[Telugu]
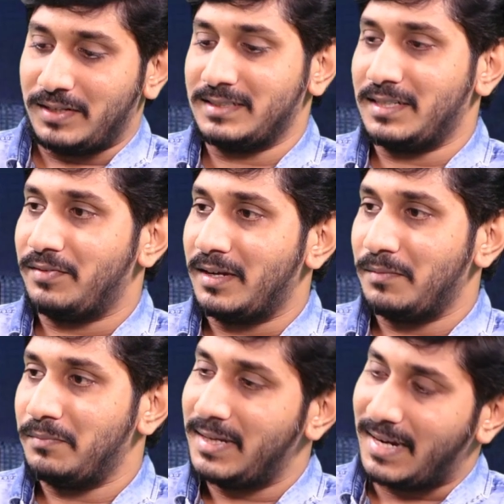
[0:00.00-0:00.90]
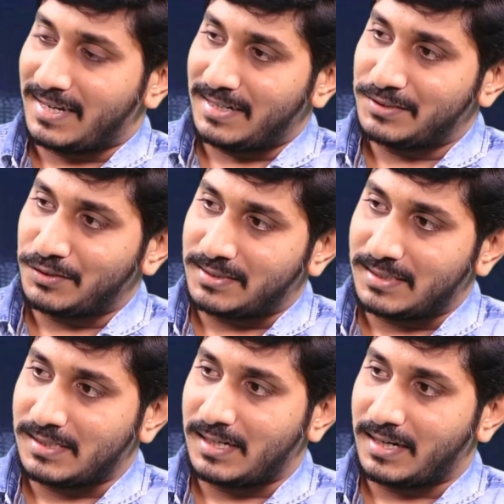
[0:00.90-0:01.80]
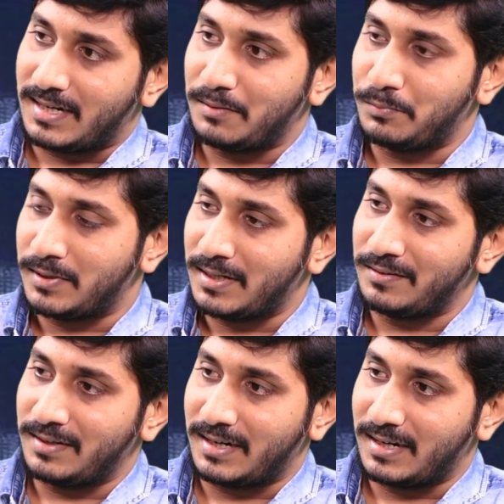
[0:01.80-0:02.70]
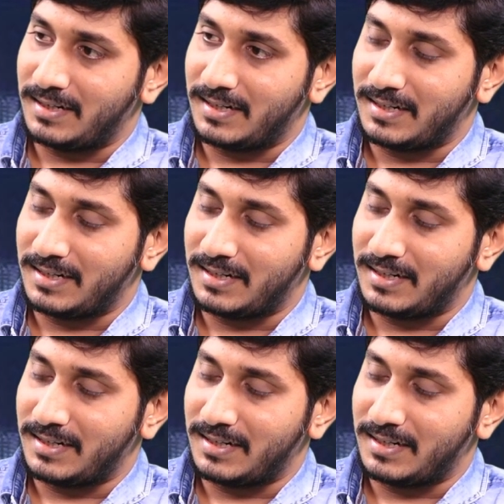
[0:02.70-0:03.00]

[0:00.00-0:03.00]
ఫస్ట్ ఆఫ్ ఆల్ మీరు ఎక్కడి నుంచి వచ్చారు సార్ ఎక్కడ పుట్టారు ఎక్కడ